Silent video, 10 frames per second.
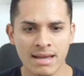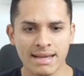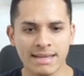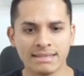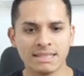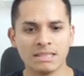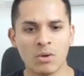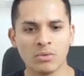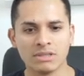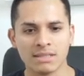entre
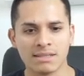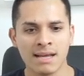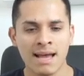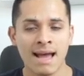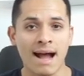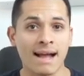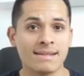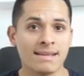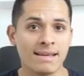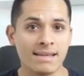outras,
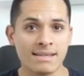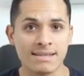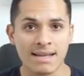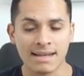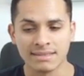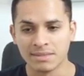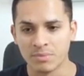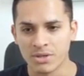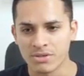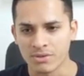as seguintes
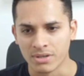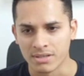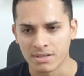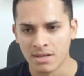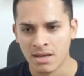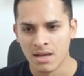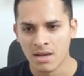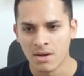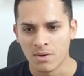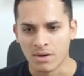atribuições.
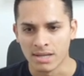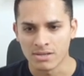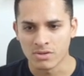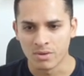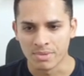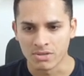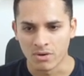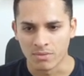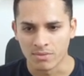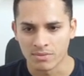Olha só,
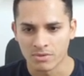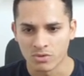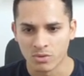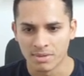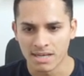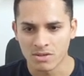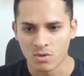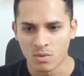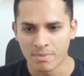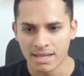pessoal, sobre as
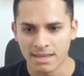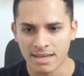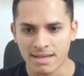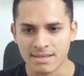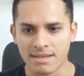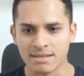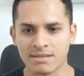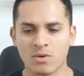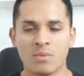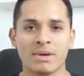
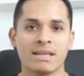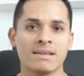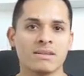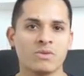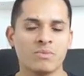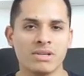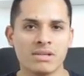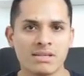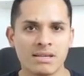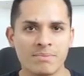competências, competência do
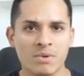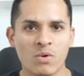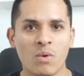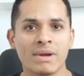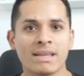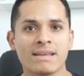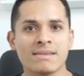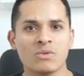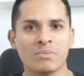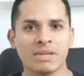município,
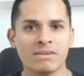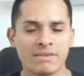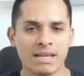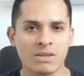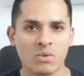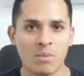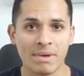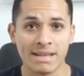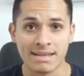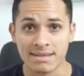competência do prefeito,
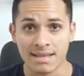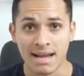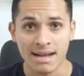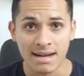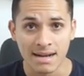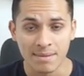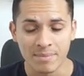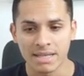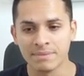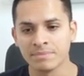competência da
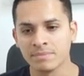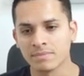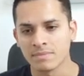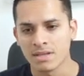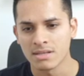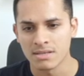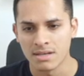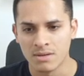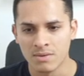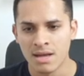Câmara,
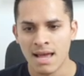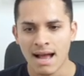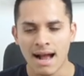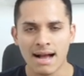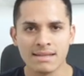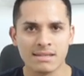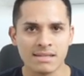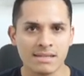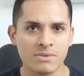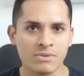são
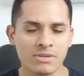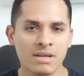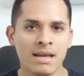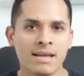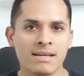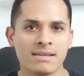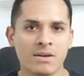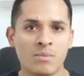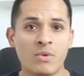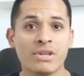artigos que
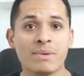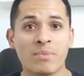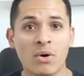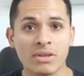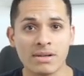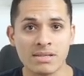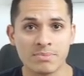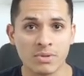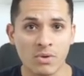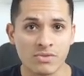são muito importantes
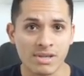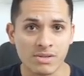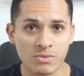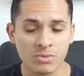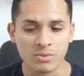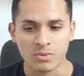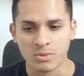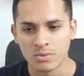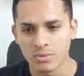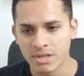para o nosso estudo.
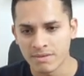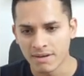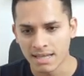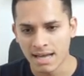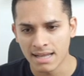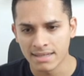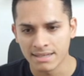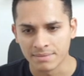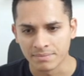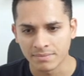Tudo que falar
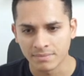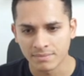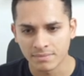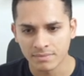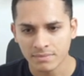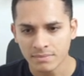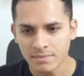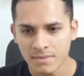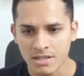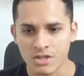ali
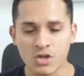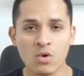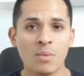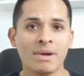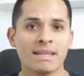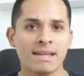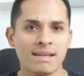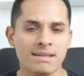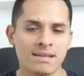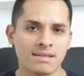de
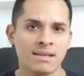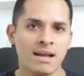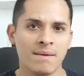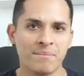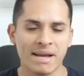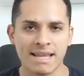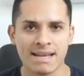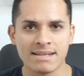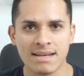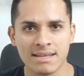competências
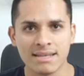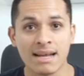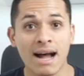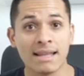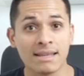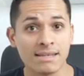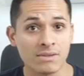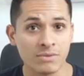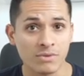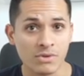merece aí a
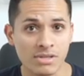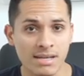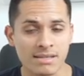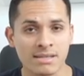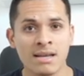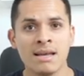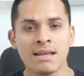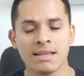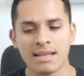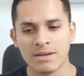atenção de vocês.
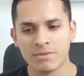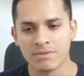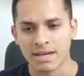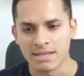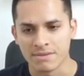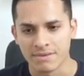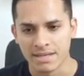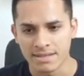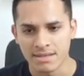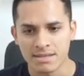Leiam várias
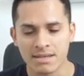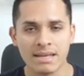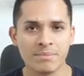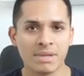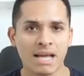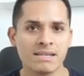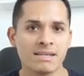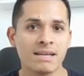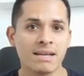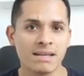vezes e
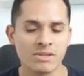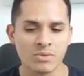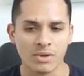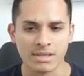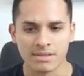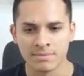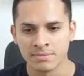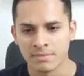pratiquem questões.